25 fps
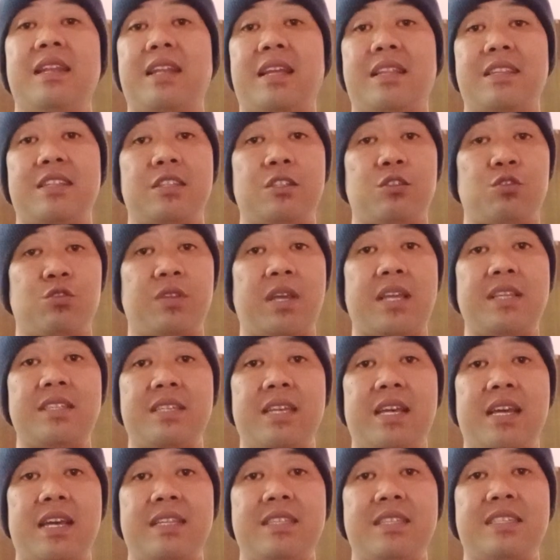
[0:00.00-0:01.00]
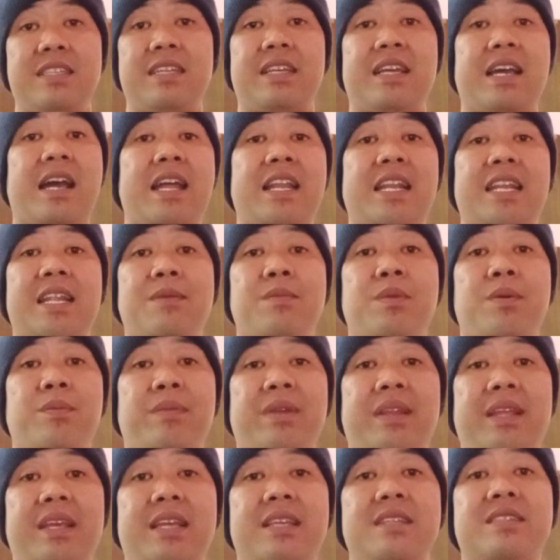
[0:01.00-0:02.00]
Dan tentu saja jika Anda
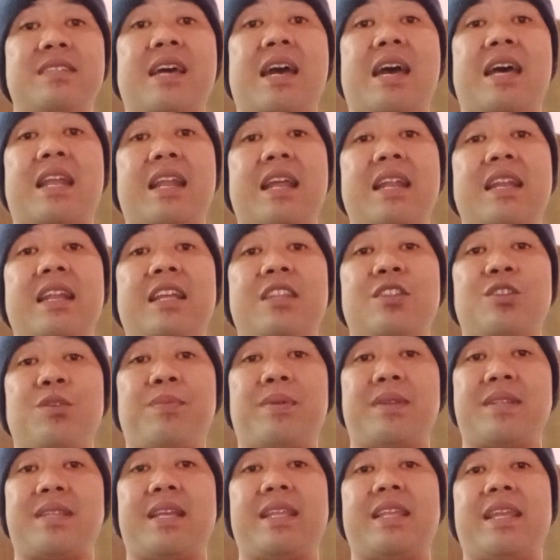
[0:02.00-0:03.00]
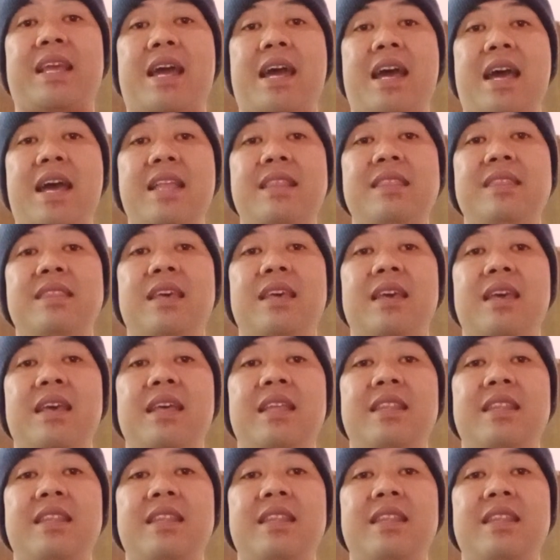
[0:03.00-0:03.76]
memiliki saran atau pertanyaan,